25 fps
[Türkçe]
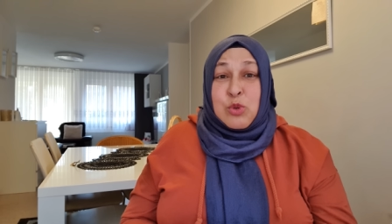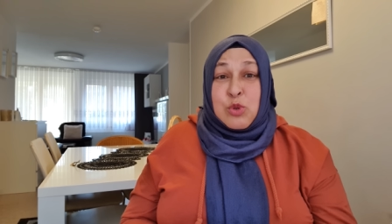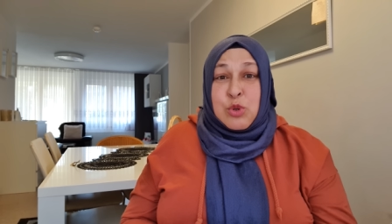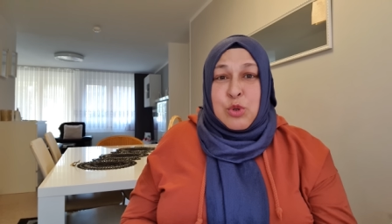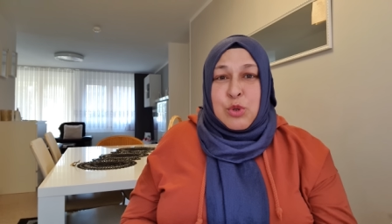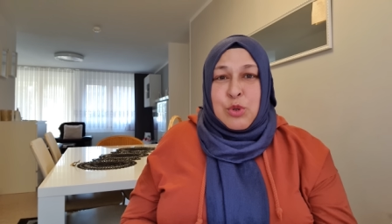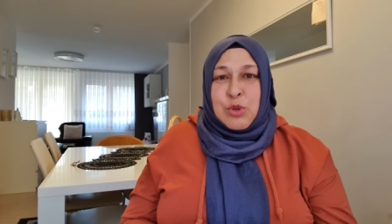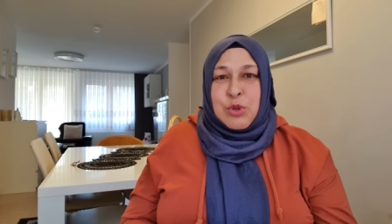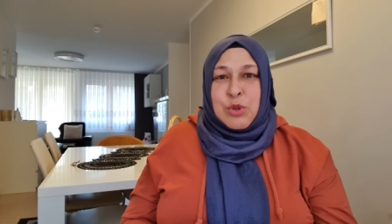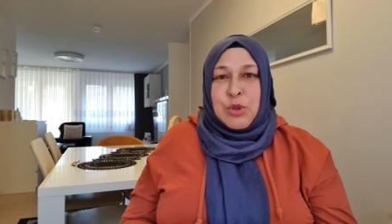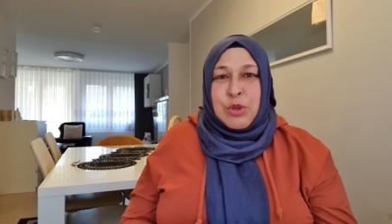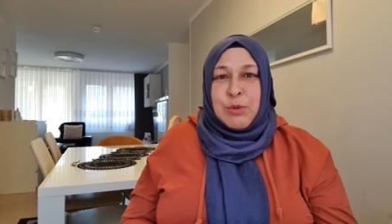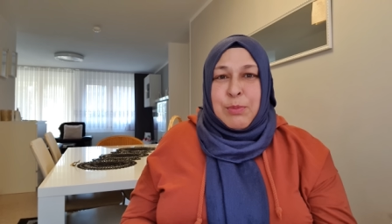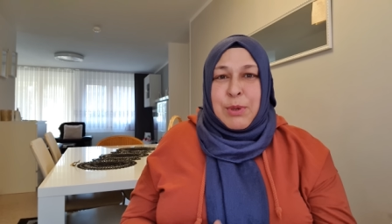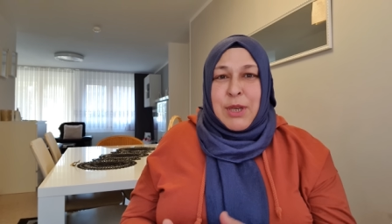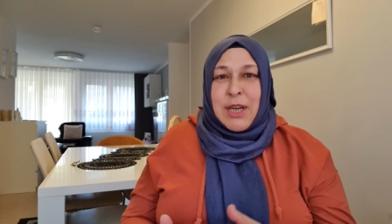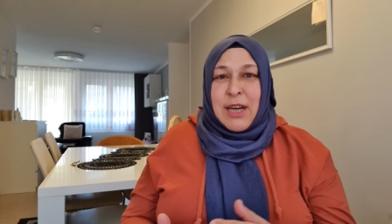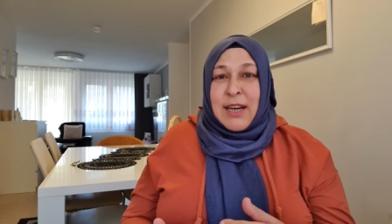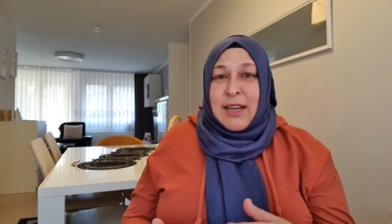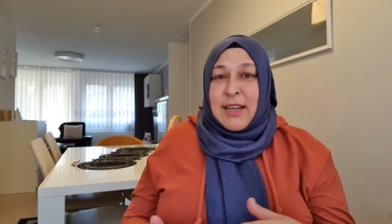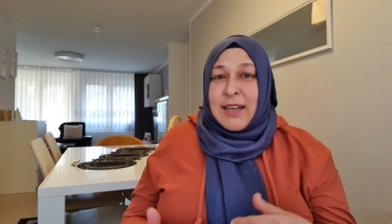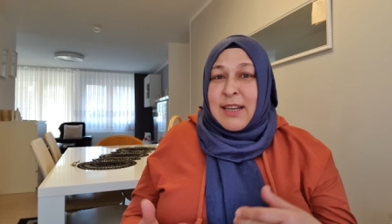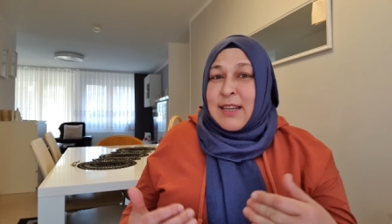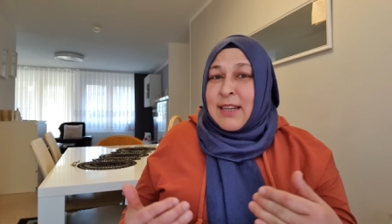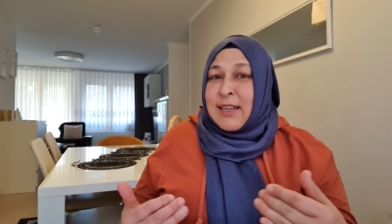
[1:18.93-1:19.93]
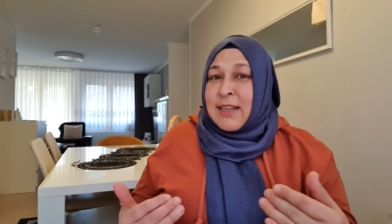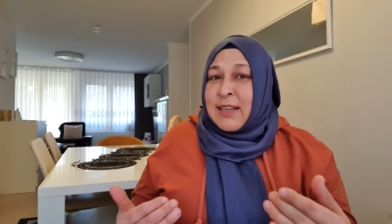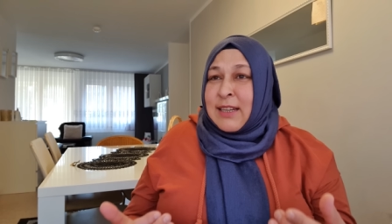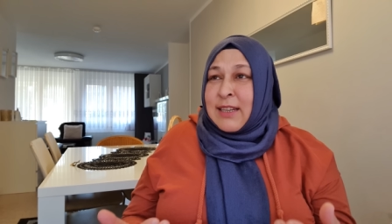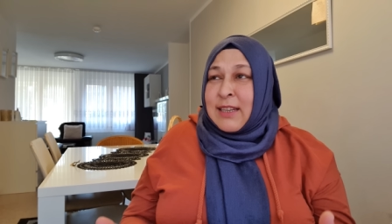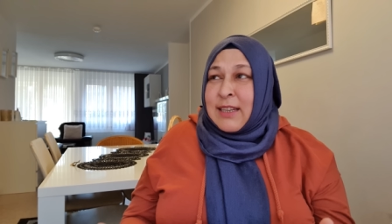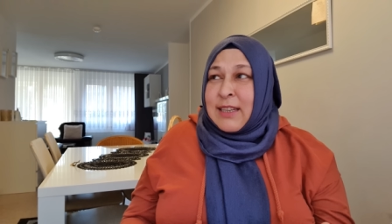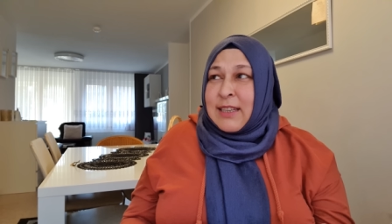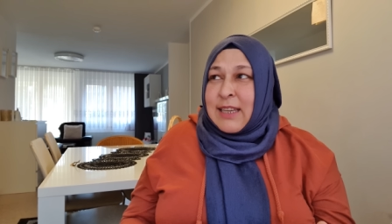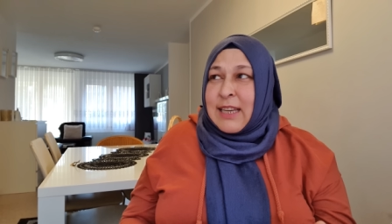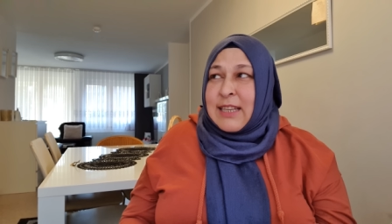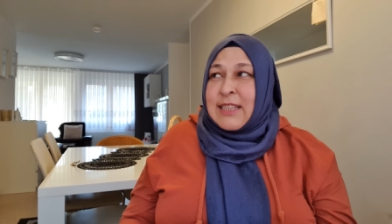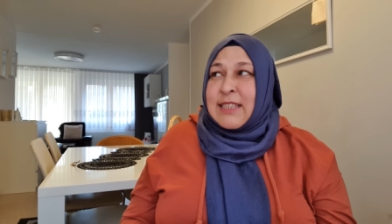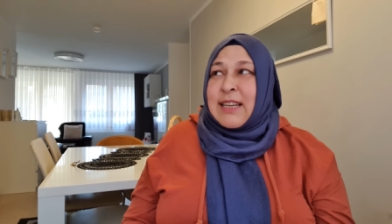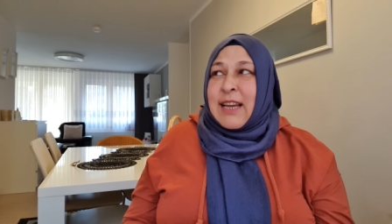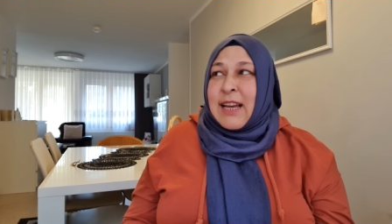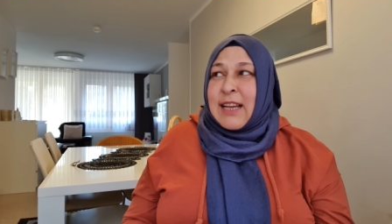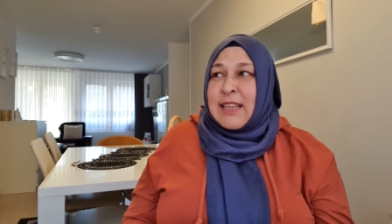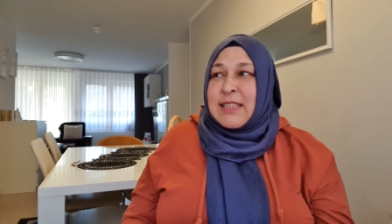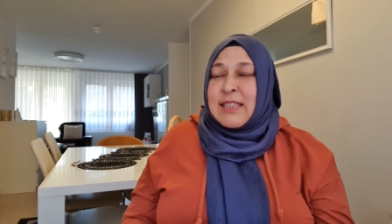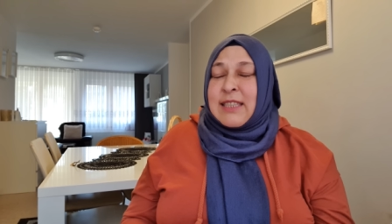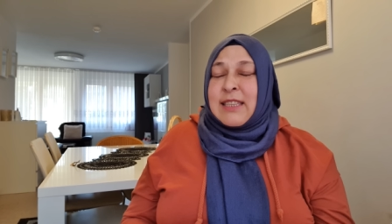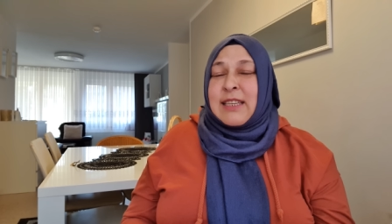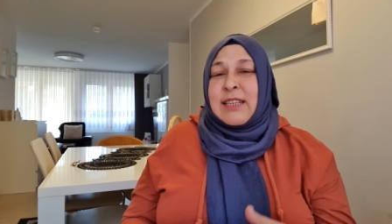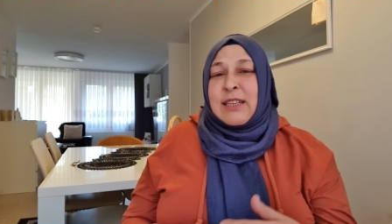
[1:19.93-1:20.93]
Çünkü bir ara
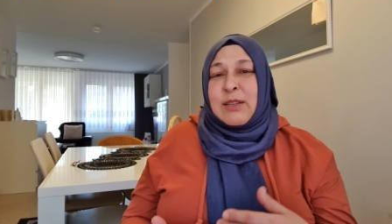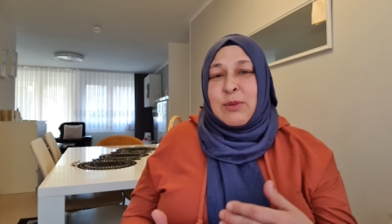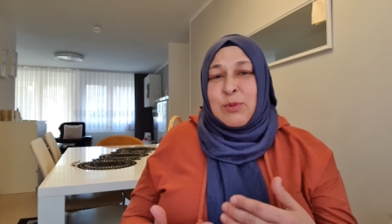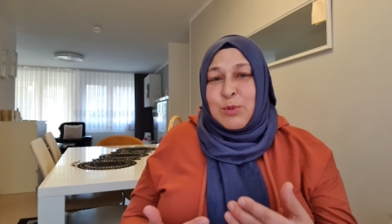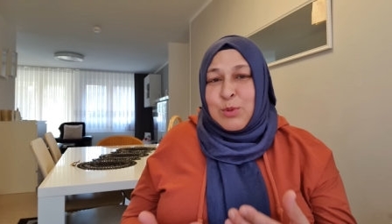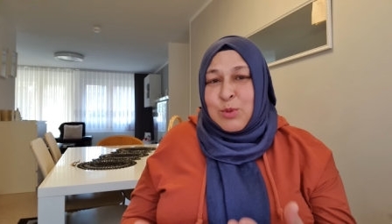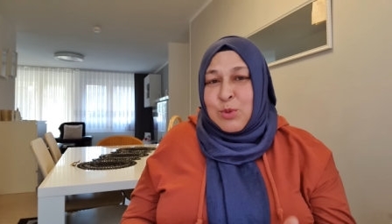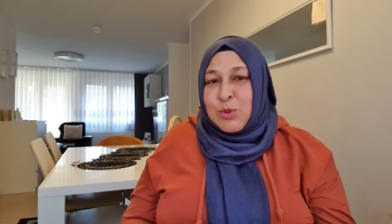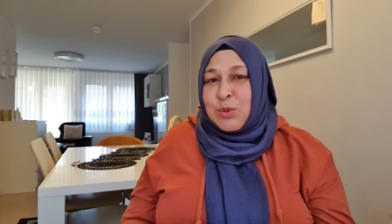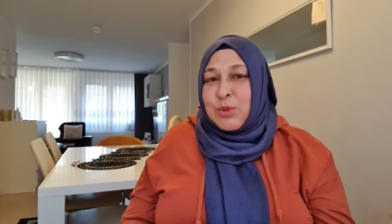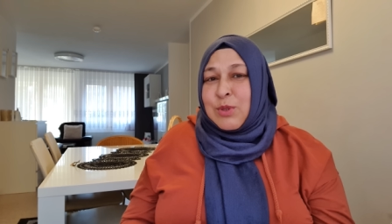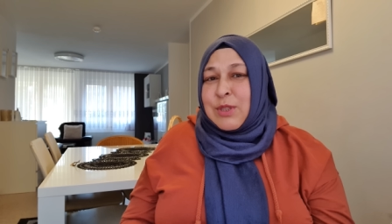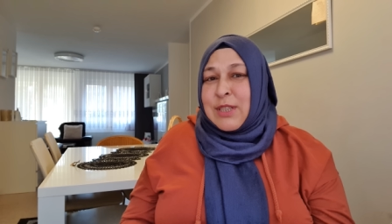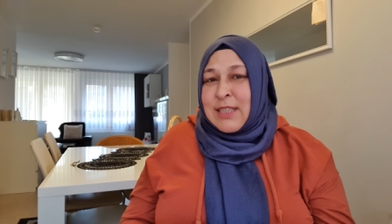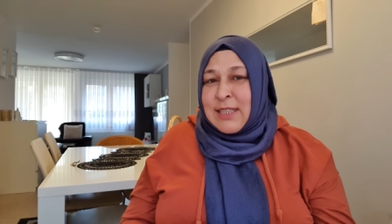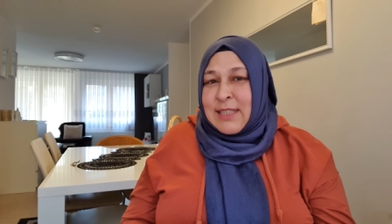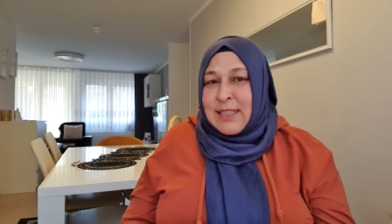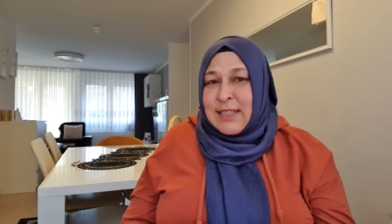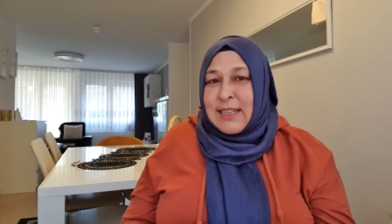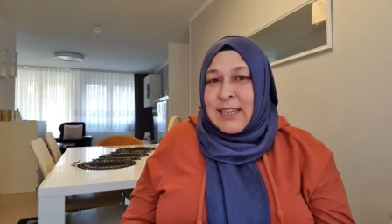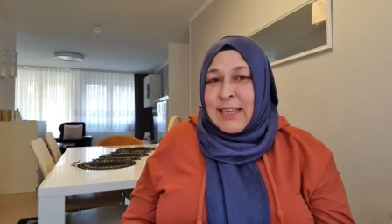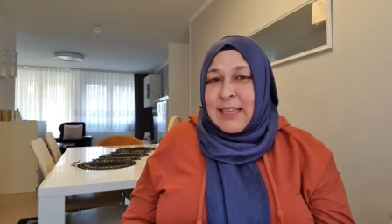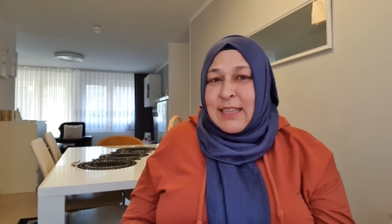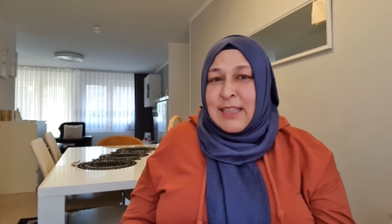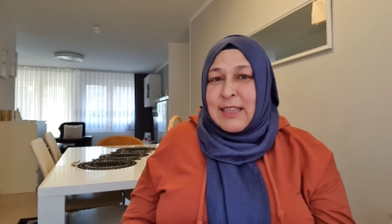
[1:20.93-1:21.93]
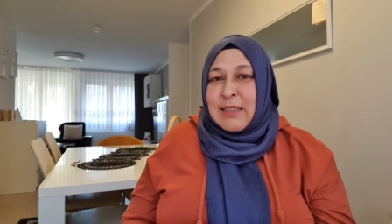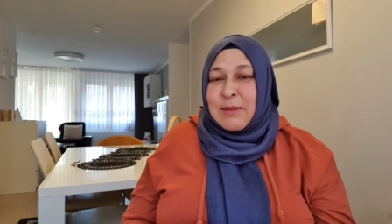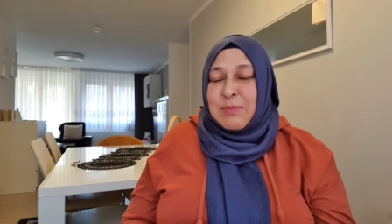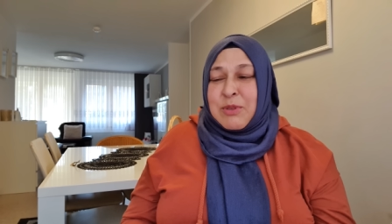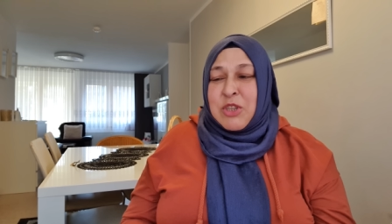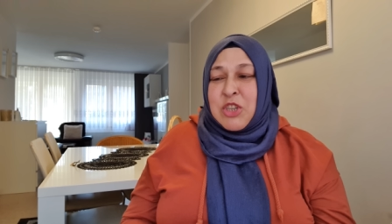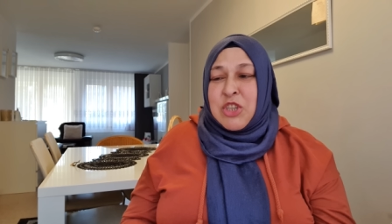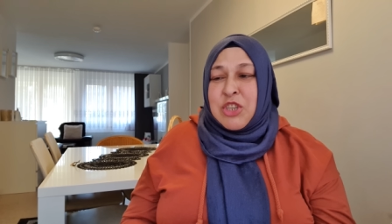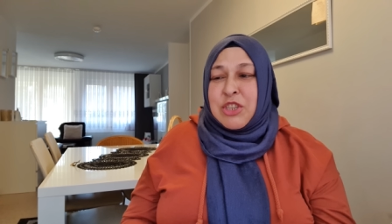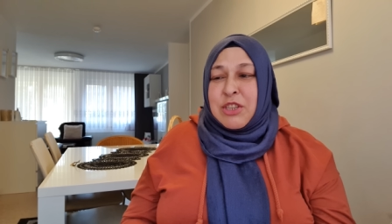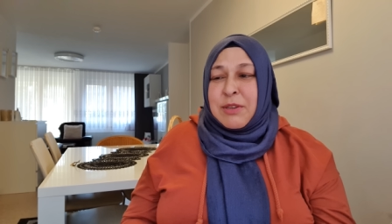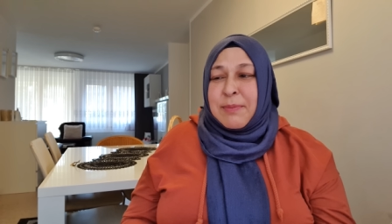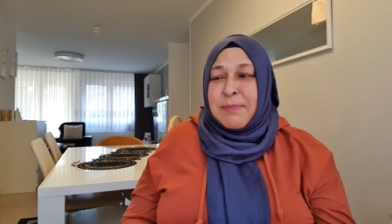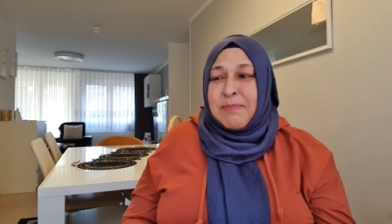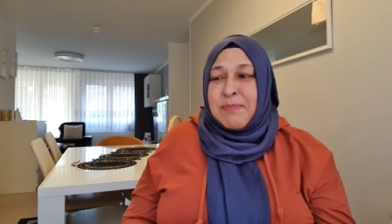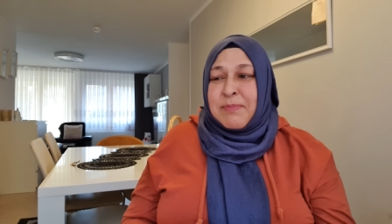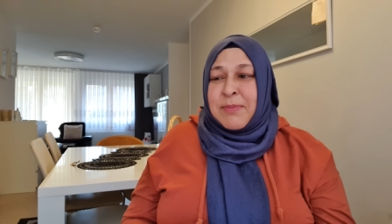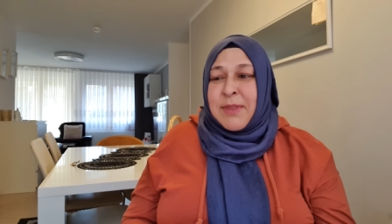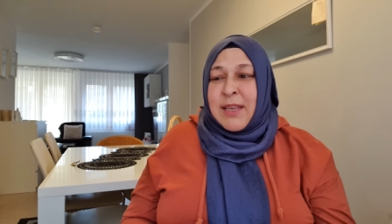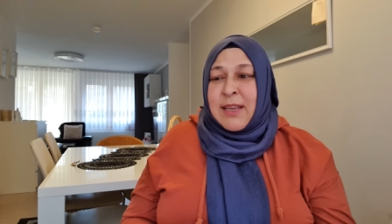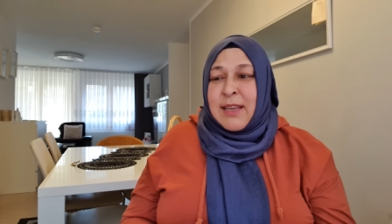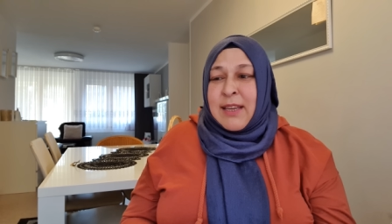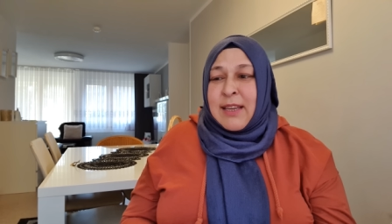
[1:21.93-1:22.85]
geçen sene uzun izine gitmiştim.